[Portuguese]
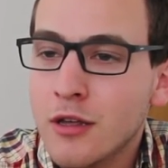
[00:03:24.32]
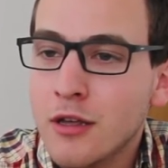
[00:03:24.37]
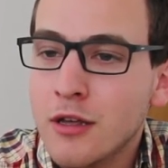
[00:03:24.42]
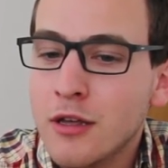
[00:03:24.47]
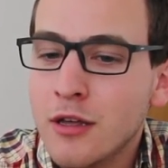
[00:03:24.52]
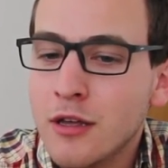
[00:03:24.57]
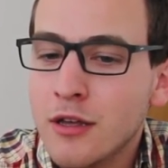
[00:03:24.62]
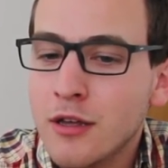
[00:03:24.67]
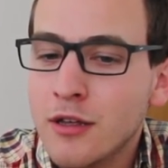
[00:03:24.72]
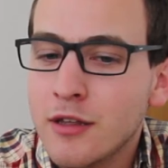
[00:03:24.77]

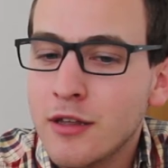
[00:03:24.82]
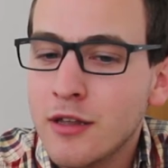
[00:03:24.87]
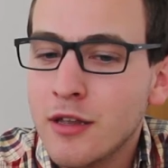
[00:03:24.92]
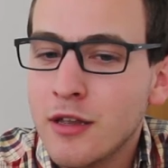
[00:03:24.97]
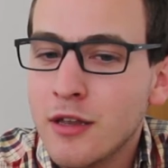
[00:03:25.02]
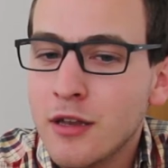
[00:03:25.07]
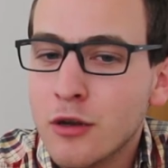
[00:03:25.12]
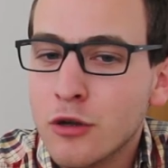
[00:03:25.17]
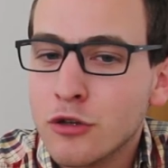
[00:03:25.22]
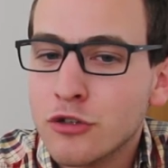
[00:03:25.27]
Uh,
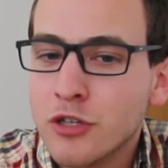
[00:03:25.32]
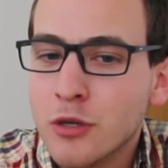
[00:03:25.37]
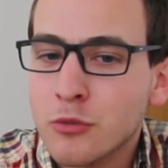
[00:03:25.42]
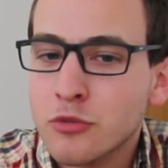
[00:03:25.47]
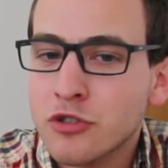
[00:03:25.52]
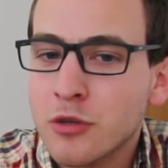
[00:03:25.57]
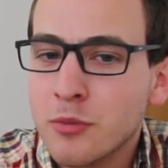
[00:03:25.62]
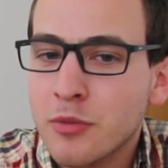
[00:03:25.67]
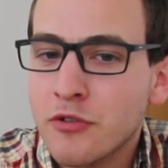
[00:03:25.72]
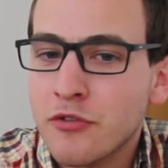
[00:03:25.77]
e nós
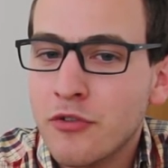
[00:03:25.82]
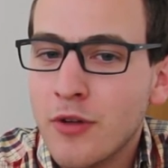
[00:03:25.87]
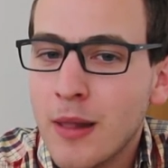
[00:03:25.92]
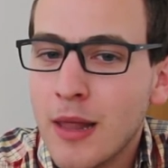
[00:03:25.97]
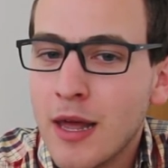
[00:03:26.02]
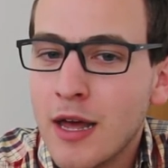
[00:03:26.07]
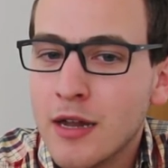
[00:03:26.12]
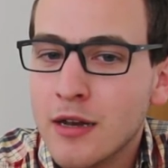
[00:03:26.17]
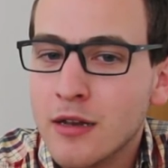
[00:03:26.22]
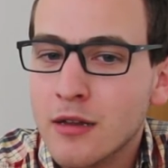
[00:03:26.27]
estamos sempre a
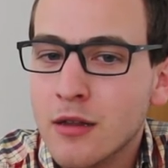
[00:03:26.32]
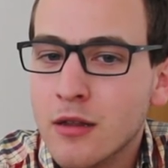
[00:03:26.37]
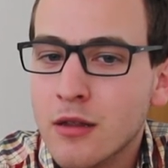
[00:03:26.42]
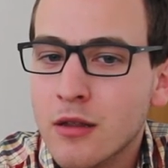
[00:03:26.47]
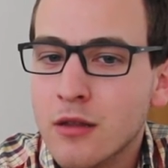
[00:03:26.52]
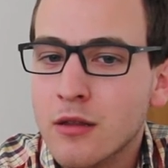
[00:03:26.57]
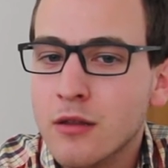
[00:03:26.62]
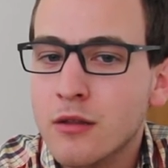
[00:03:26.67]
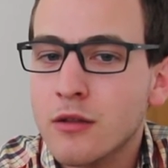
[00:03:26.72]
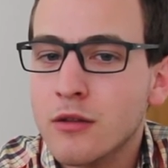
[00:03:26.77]
falar
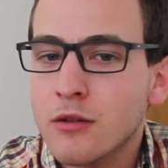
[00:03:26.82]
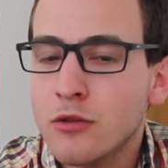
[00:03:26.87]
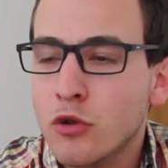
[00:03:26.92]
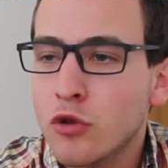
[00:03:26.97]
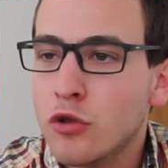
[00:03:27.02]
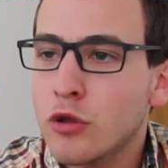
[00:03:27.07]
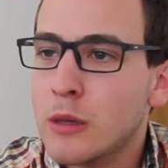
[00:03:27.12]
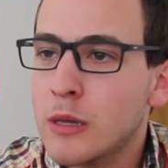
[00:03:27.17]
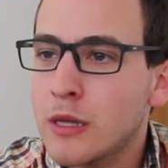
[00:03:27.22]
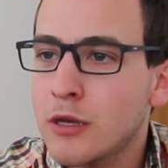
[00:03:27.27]
uh,
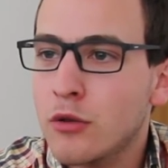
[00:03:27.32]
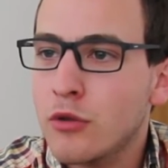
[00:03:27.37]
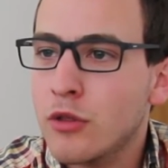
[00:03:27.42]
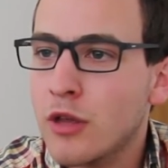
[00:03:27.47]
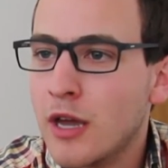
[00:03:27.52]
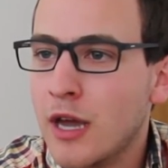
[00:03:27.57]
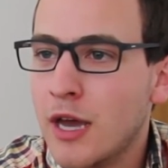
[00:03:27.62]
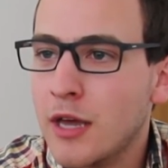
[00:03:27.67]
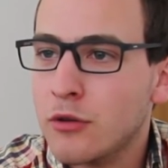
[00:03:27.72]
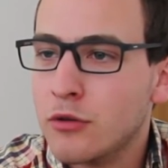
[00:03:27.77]
do declínio
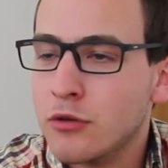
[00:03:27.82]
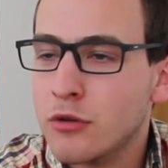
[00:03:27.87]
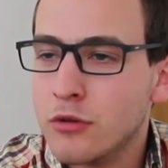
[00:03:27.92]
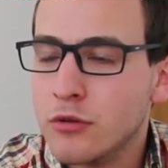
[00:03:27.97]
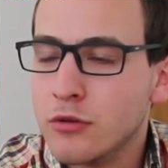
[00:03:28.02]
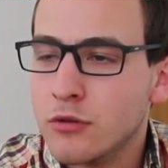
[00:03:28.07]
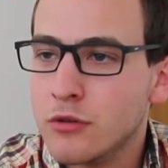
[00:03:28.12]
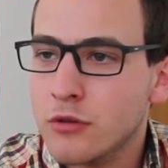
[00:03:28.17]
da rádio.